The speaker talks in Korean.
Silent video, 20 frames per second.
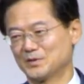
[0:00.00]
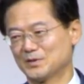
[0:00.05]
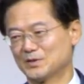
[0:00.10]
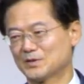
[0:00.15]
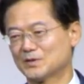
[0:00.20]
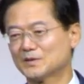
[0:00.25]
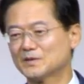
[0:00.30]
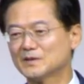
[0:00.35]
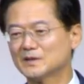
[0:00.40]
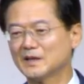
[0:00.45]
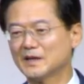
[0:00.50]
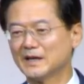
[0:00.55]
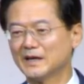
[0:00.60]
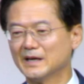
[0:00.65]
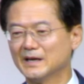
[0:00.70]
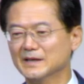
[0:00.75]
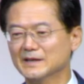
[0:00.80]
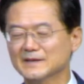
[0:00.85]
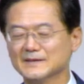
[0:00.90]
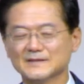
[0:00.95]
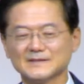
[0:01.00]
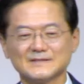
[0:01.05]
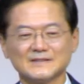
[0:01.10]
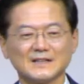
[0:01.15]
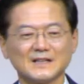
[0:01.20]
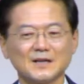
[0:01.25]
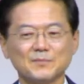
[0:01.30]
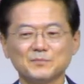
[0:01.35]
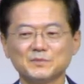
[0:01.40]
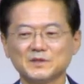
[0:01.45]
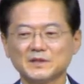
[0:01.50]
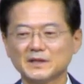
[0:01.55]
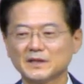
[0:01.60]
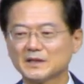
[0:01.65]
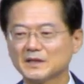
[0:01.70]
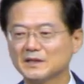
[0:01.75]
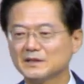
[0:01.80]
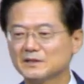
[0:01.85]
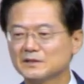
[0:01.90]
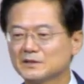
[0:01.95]
그런데
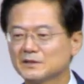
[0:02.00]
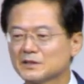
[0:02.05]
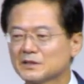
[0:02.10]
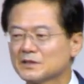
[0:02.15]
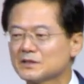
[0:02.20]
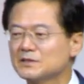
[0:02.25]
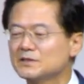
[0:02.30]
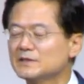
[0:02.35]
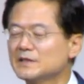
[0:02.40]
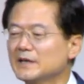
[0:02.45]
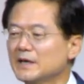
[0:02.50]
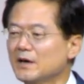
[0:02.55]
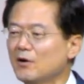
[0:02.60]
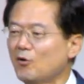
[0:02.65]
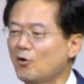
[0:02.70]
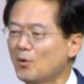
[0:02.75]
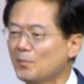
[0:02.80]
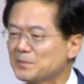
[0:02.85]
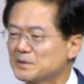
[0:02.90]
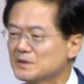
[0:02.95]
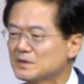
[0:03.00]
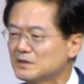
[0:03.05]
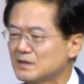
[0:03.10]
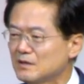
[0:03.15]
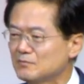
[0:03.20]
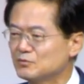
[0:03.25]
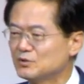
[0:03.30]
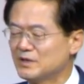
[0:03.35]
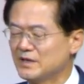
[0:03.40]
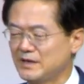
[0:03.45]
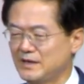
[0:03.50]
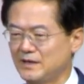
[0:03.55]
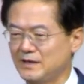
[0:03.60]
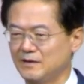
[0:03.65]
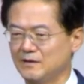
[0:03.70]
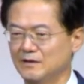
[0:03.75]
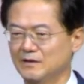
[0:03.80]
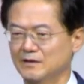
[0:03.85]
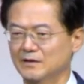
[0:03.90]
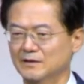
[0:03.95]
사람들에게는 그게 없기 때문에
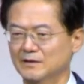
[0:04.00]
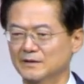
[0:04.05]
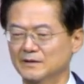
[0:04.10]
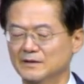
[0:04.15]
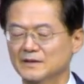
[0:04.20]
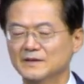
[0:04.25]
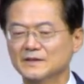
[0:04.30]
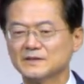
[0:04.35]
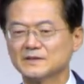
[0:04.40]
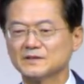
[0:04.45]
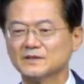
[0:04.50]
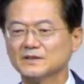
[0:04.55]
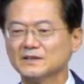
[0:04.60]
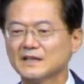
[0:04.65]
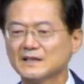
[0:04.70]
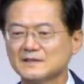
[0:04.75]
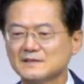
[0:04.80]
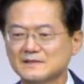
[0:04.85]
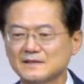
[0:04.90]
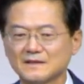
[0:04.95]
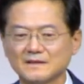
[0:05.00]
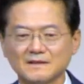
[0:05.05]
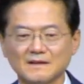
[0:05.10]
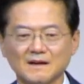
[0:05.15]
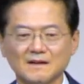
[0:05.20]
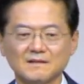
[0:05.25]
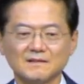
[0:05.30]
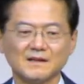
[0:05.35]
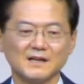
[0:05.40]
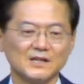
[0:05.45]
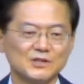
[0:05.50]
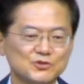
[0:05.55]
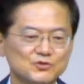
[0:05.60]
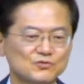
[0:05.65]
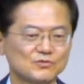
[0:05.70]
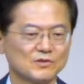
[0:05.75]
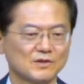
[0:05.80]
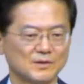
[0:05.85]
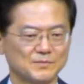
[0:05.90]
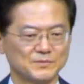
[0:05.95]
선한 생각을 할
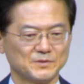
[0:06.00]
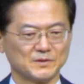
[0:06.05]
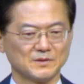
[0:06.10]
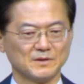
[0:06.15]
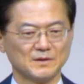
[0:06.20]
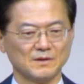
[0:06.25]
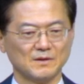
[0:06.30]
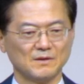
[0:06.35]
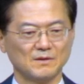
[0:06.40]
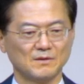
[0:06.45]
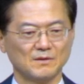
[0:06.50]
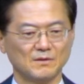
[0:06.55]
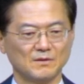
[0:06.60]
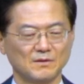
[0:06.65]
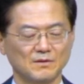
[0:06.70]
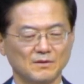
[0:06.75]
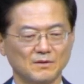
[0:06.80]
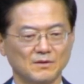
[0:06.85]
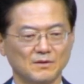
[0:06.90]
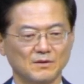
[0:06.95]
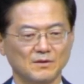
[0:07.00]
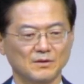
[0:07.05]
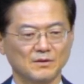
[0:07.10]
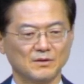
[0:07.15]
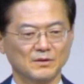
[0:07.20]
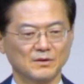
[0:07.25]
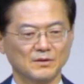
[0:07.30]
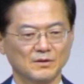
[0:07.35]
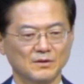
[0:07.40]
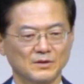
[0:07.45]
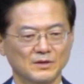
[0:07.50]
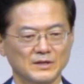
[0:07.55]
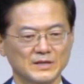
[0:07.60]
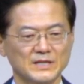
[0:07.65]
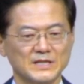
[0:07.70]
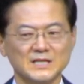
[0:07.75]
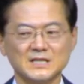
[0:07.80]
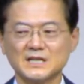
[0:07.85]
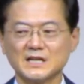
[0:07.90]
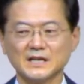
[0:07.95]
수가 없는 거예요.
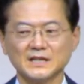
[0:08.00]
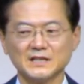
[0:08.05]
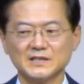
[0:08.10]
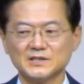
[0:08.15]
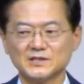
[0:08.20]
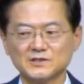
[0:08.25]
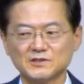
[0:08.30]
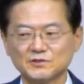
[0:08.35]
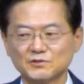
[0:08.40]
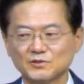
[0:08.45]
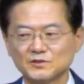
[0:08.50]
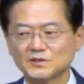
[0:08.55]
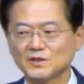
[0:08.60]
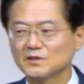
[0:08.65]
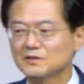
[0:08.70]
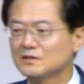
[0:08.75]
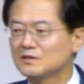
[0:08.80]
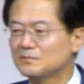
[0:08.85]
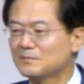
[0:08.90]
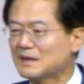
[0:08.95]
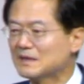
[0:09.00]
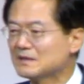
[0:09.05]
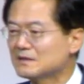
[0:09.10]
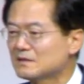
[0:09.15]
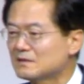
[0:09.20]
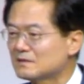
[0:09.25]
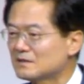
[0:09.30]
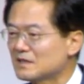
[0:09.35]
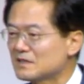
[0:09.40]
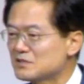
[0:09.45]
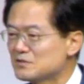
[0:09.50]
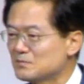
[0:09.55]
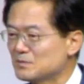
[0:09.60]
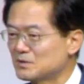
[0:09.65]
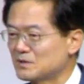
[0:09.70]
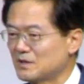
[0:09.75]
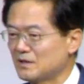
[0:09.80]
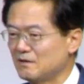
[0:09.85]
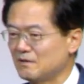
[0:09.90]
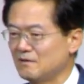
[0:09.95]
인간이 스스로 선을 만들어내지
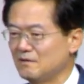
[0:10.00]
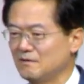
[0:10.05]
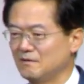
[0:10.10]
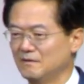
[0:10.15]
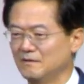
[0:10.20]
못해요.